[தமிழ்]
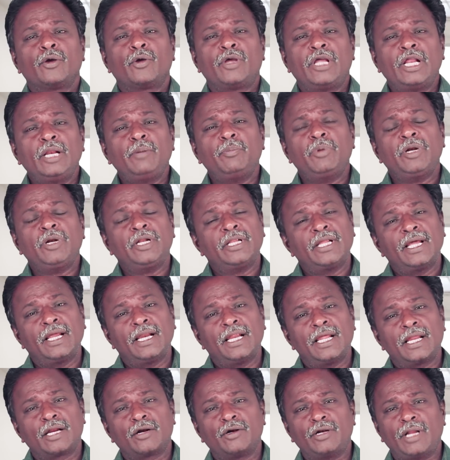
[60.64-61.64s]
கில்பில் தான்
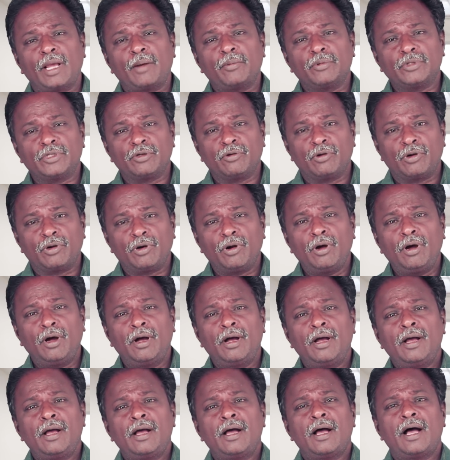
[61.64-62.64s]
எல்லாருக்கும் ஞாபகத்துக்கு வரும்
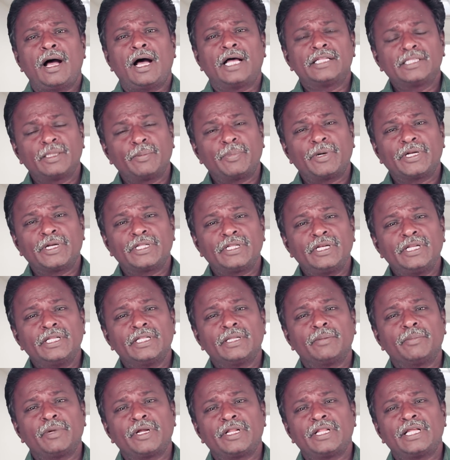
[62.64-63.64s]
அந்த படத்துலையும்
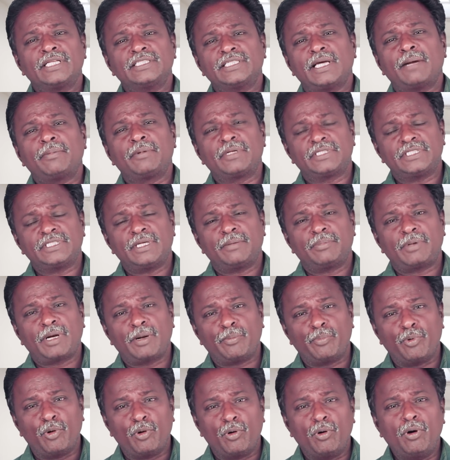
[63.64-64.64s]
இந்த மாதிரி தான் சாப்டர் சாப்டராக
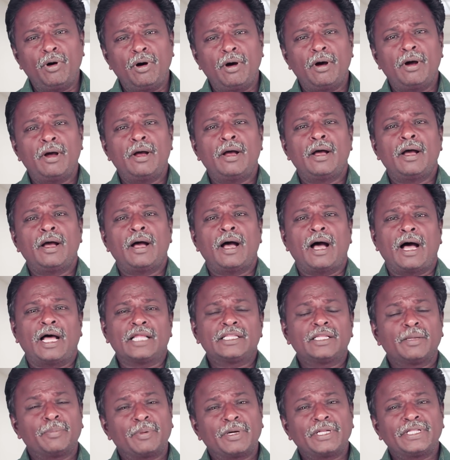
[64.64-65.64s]
போகும்
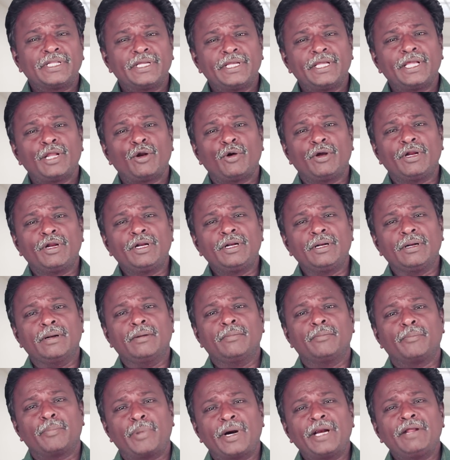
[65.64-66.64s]
அந்த படத்து ஹீரோயின்
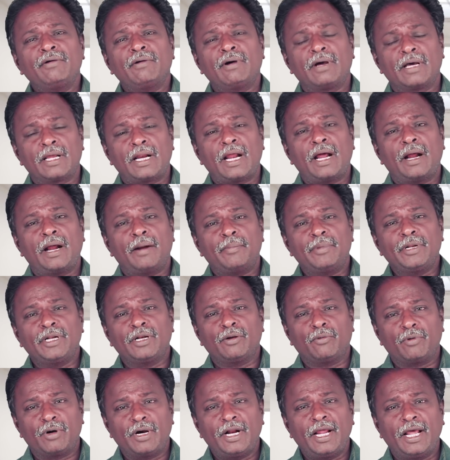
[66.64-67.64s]
பழி வாங்குறா அப்படின்ன
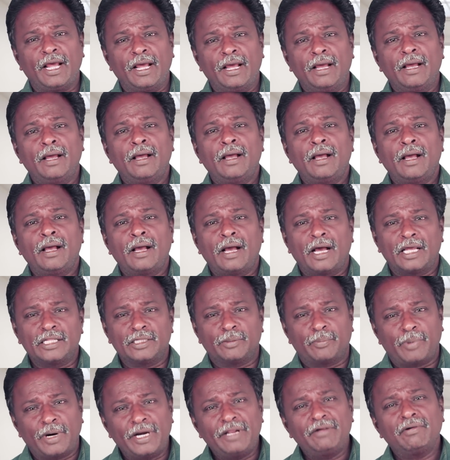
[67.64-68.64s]
உடனே அந்த
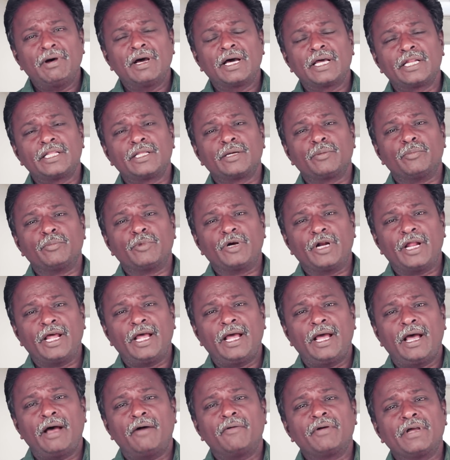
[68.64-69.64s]
பழி வாங்குறதுக்கு முன்னே
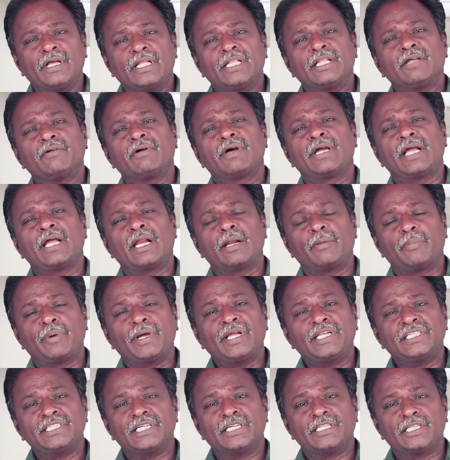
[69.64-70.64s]
அவங்க எந்த வகையான
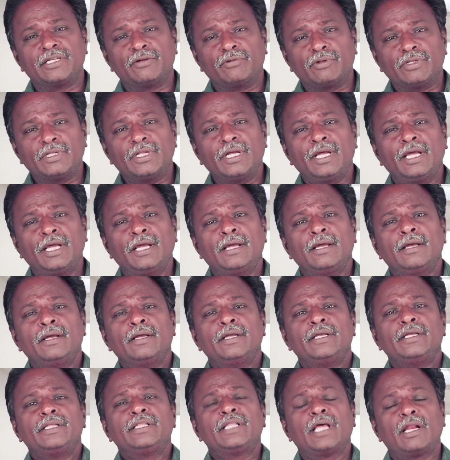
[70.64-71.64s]
பயிற்சி எடுத்துகிட்டு வந்து
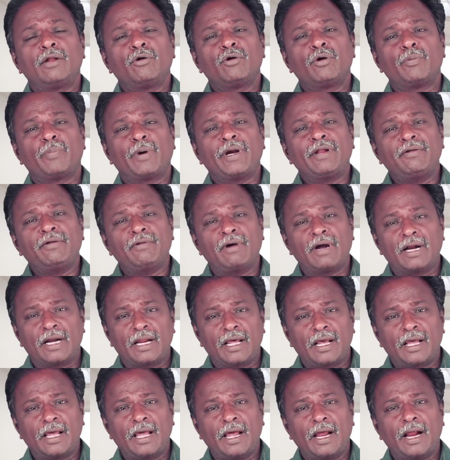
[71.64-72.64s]
இந்த அளவுக்கு பழி
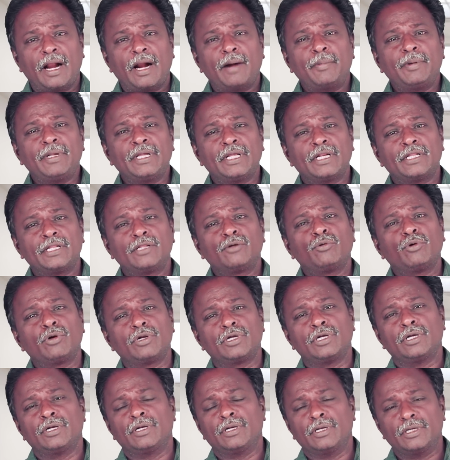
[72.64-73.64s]
வாங்கினாங்க அப்படிங்கிறதுக்கு ஒரு
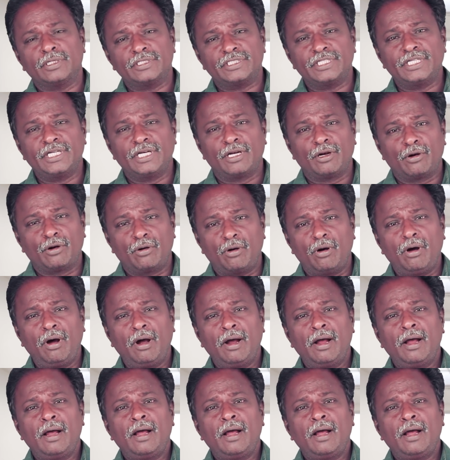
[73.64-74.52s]
சீன் இருக்கும்